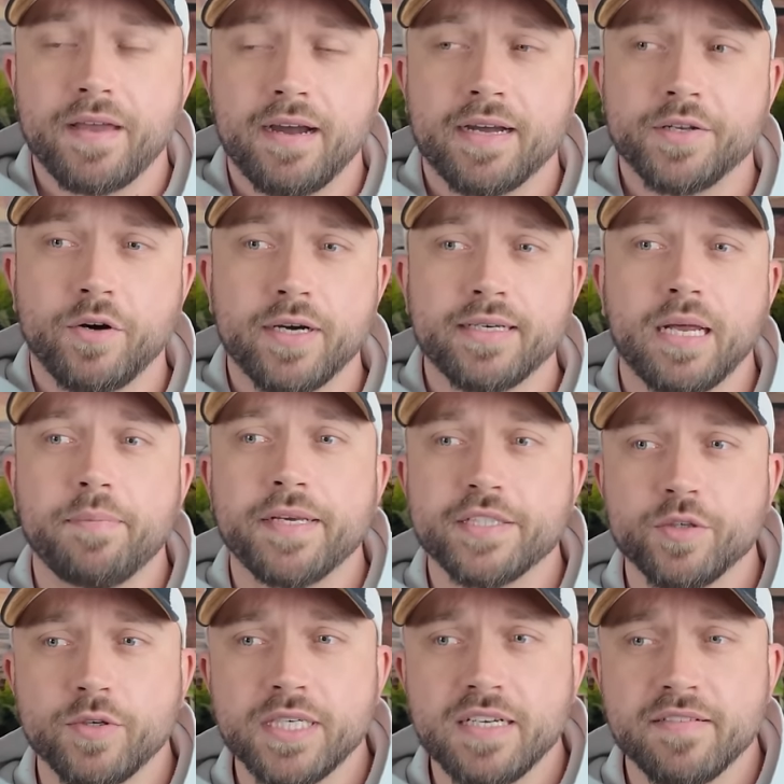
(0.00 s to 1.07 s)
äh, neuen
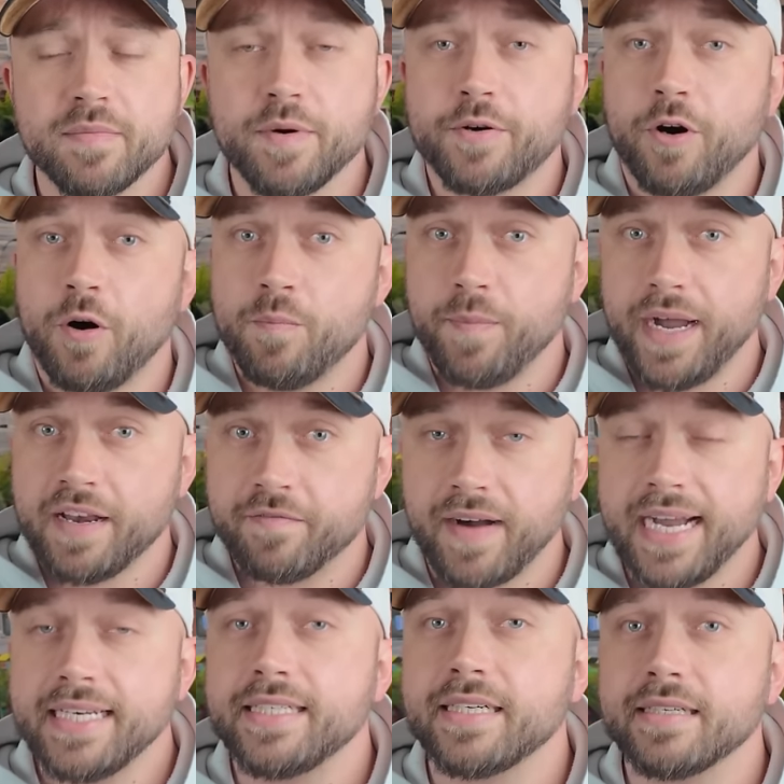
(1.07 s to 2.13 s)
Episode. Wir bekommen einen
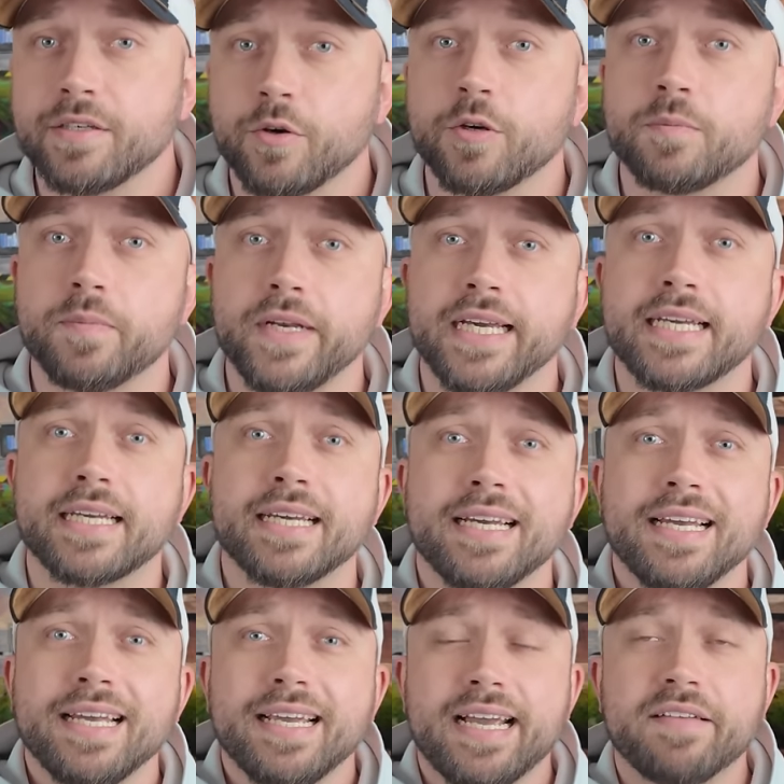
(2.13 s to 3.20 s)
weiteren Rückblick,
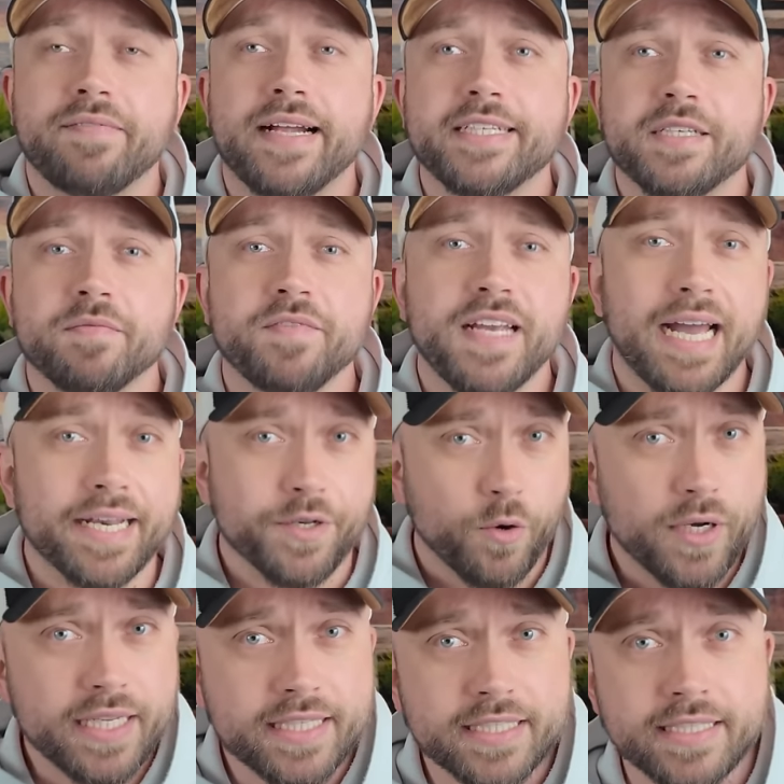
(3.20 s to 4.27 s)
in welchem wir
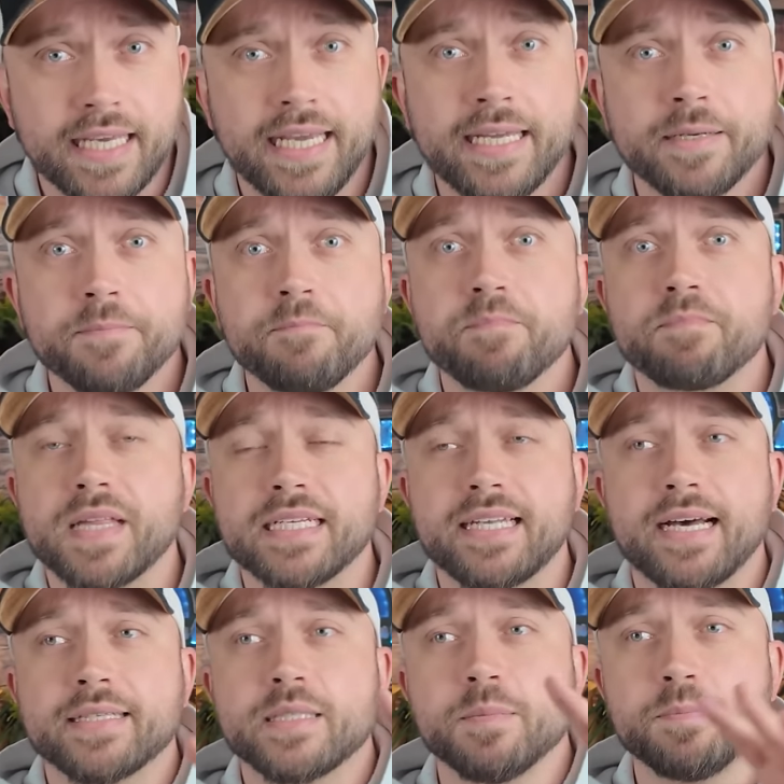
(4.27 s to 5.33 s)
erneut sehen,
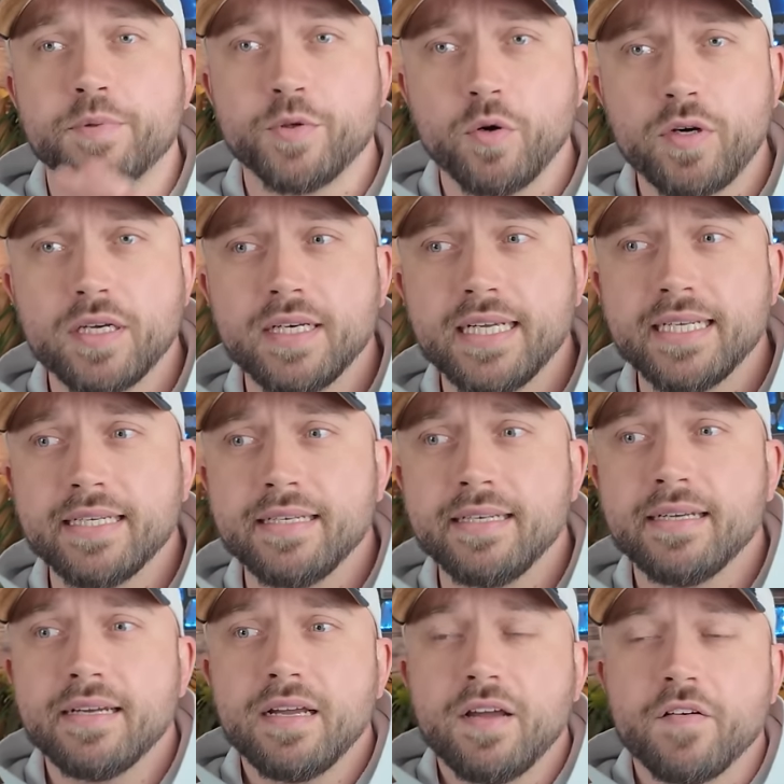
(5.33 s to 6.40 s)
dass Brooklyn
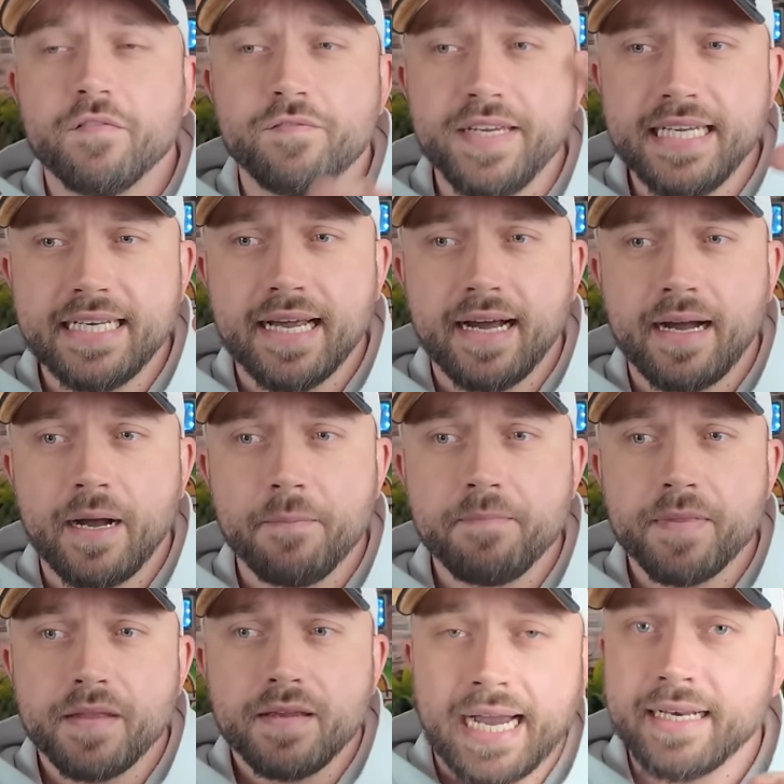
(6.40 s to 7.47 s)
wieder
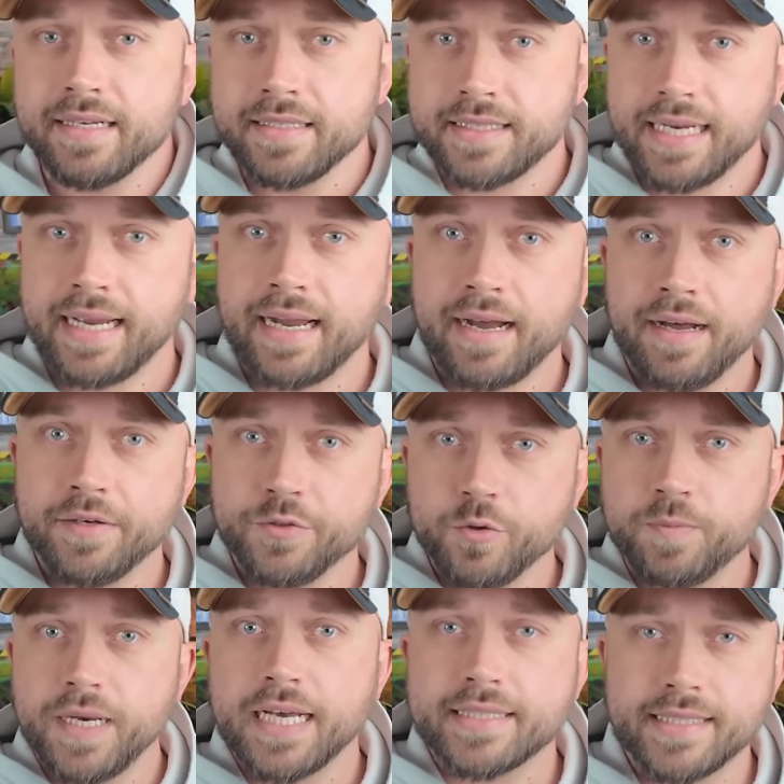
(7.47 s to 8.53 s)
einen der
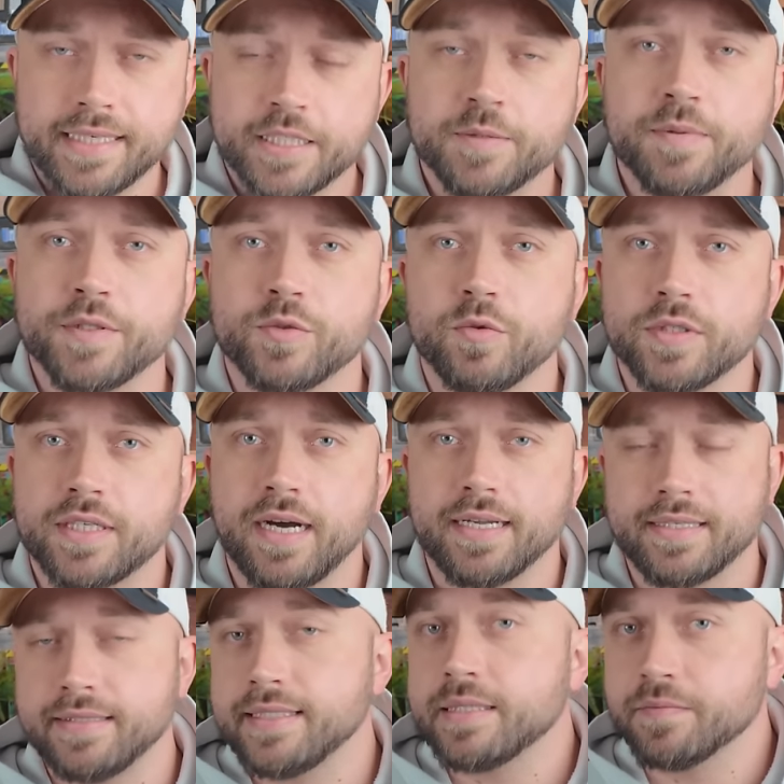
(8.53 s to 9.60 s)
Nubla Six besucht
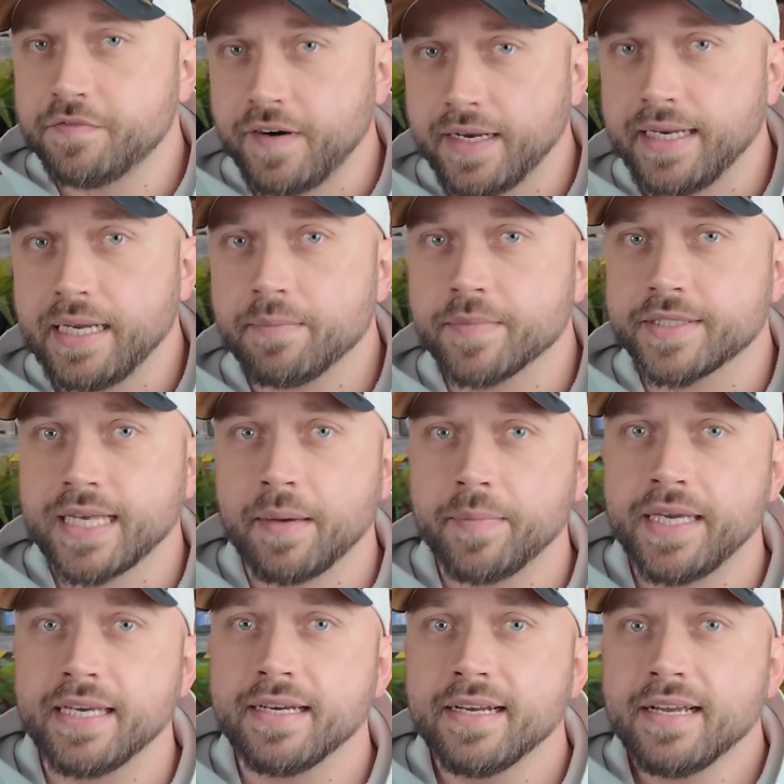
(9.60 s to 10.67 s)
hat, in diesem Fall eben
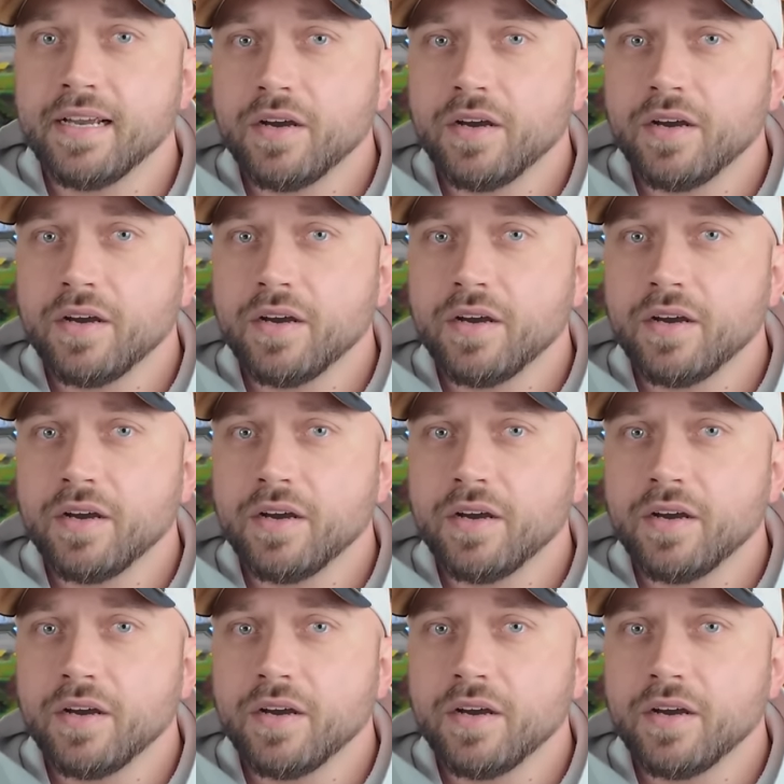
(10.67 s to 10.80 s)
Sammy.